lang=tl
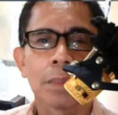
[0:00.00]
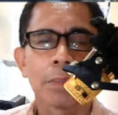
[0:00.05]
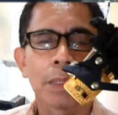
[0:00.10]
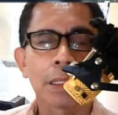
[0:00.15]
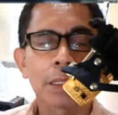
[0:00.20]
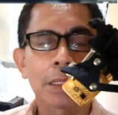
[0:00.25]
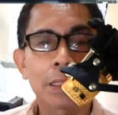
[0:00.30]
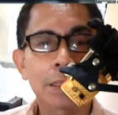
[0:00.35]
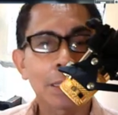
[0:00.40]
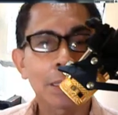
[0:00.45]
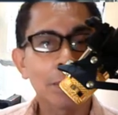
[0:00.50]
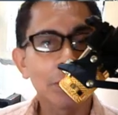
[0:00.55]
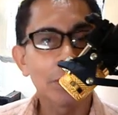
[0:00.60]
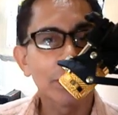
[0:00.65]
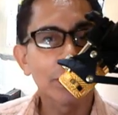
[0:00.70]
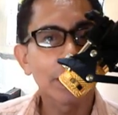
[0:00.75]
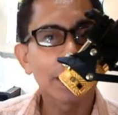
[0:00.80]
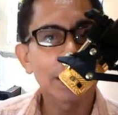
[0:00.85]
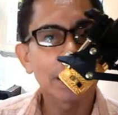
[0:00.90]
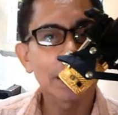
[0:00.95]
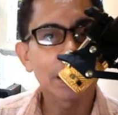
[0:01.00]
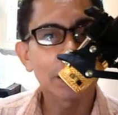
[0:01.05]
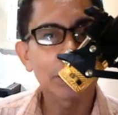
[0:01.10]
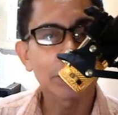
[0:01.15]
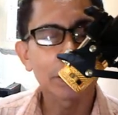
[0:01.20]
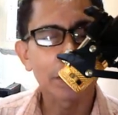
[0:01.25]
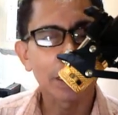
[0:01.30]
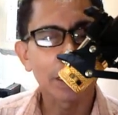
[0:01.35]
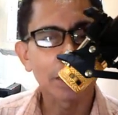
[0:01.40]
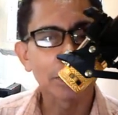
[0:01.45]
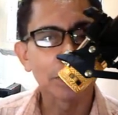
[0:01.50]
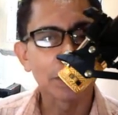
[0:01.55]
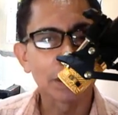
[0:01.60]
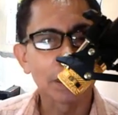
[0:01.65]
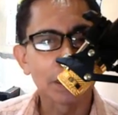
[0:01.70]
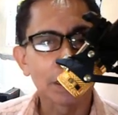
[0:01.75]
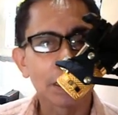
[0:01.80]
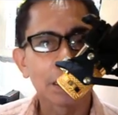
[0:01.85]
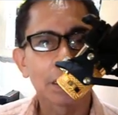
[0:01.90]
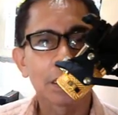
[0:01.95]
makikita mo wala na yung drive D.
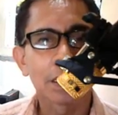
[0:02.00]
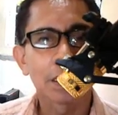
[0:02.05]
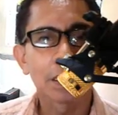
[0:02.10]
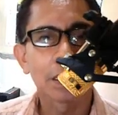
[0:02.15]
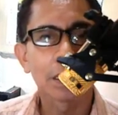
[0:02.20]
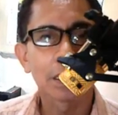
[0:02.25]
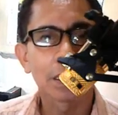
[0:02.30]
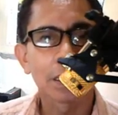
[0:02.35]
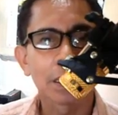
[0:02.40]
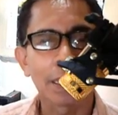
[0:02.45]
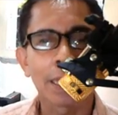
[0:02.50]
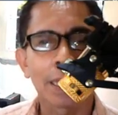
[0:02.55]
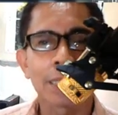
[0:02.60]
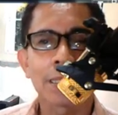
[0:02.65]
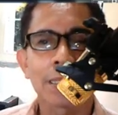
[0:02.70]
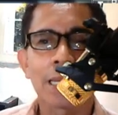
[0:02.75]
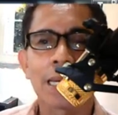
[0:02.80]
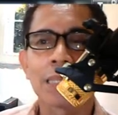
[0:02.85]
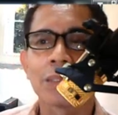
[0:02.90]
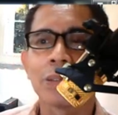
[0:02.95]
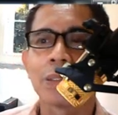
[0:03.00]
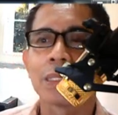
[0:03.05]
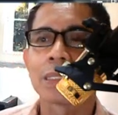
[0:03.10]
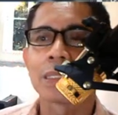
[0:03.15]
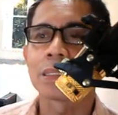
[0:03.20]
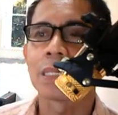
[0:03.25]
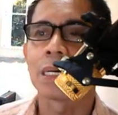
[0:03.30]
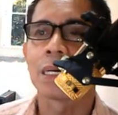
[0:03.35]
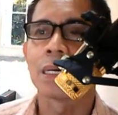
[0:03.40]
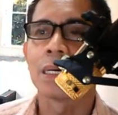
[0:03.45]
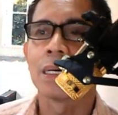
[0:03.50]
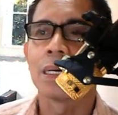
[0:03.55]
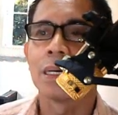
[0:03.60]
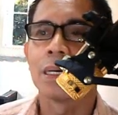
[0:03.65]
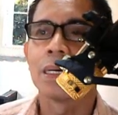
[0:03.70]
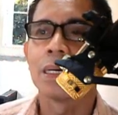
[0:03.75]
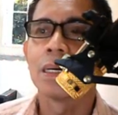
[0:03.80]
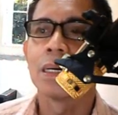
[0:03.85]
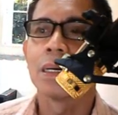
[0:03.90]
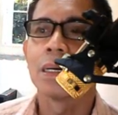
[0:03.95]
Nakatago na siya.
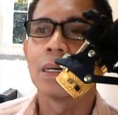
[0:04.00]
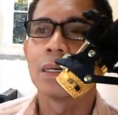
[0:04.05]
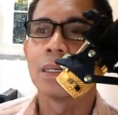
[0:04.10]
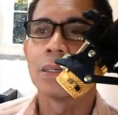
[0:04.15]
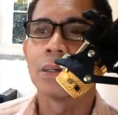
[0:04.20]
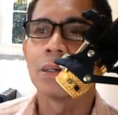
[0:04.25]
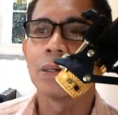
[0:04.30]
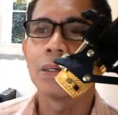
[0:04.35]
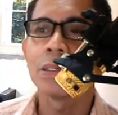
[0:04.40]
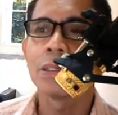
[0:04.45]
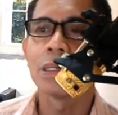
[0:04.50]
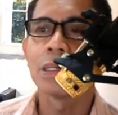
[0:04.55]
No?